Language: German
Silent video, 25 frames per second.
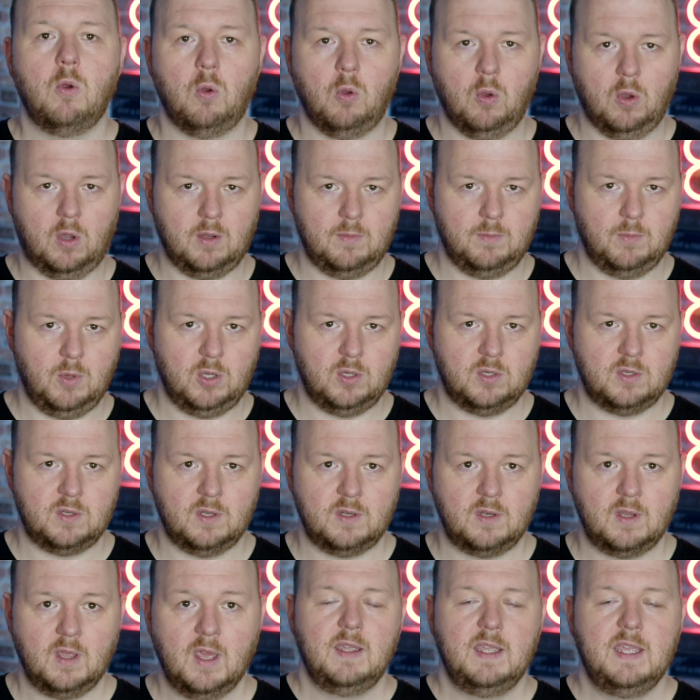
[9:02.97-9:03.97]
hören möchtet.
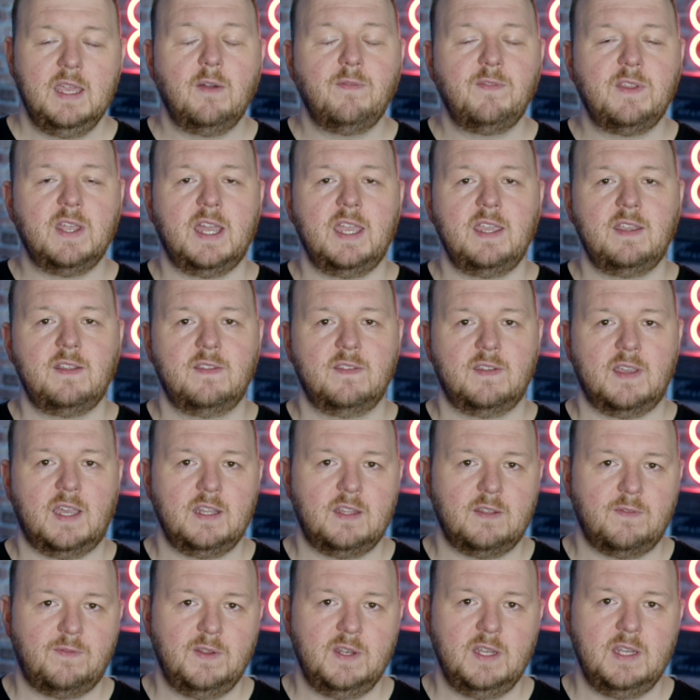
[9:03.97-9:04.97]
Hier auf der rechten
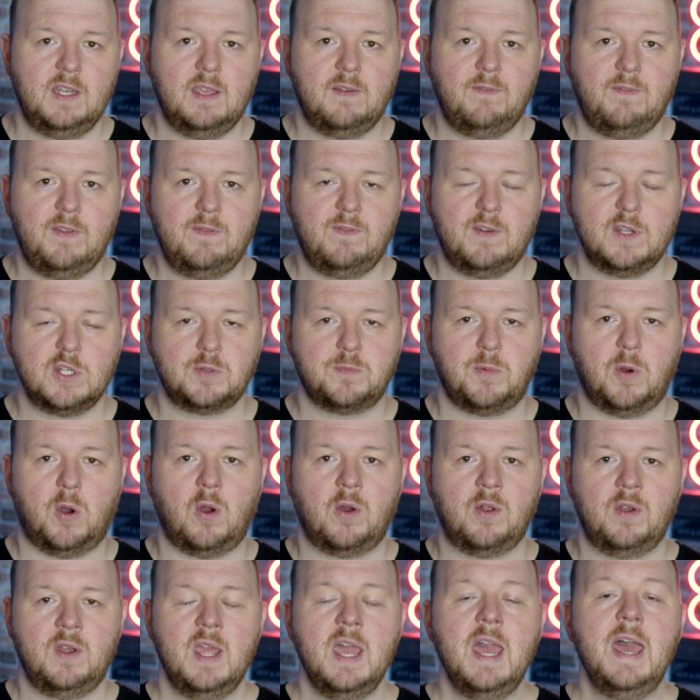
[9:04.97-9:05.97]
Seite findet ihr wie
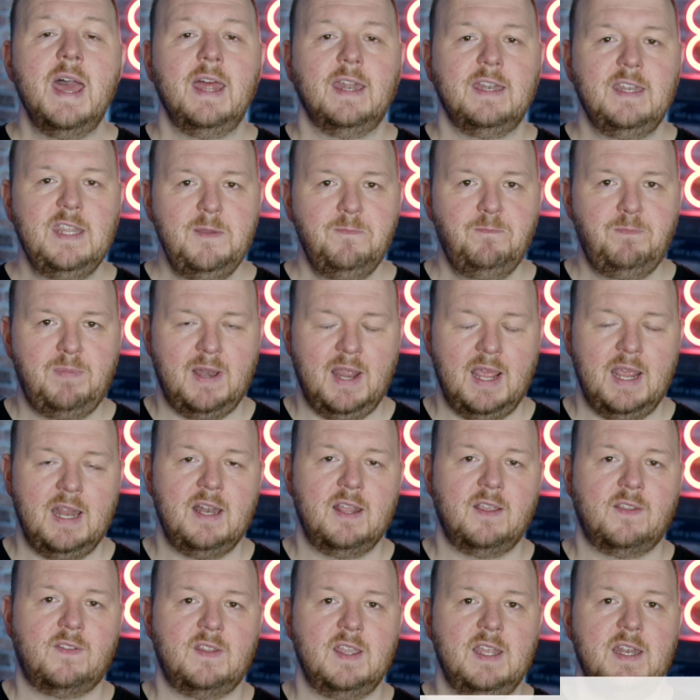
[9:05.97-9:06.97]
versprochen die Playlist,